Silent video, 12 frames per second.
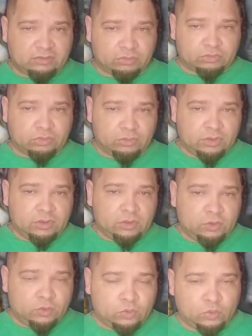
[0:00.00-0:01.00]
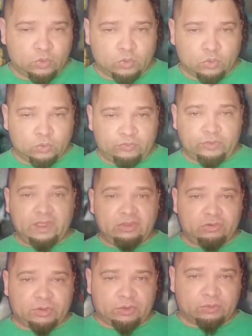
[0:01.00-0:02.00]
Que soltou o um, um
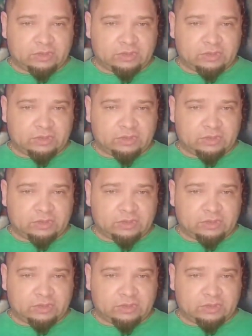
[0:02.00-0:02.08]
vídeo, né?